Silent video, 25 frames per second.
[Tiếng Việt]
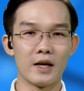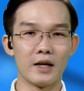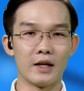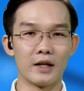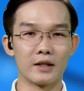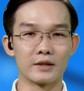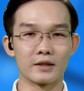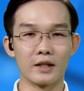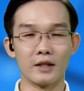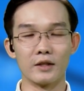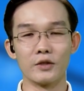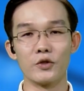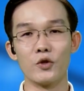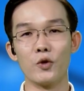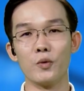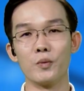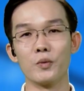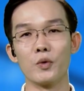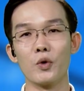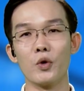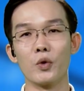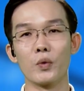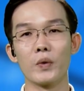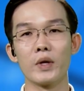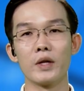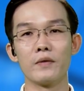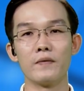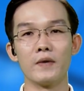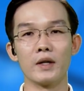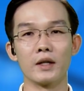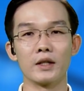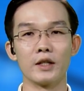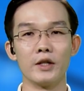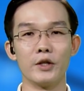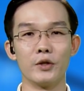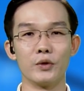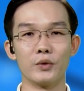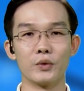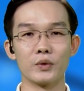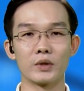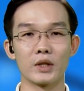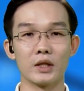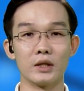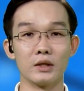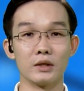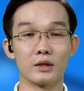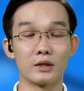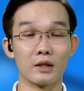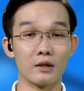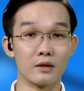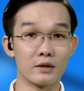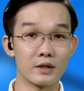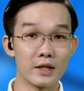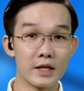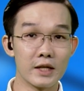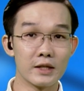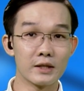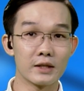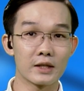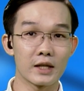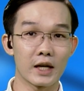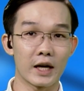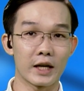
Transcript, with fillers: À, tận dụng nguồn nguyên vật liệu từ tự nhiên,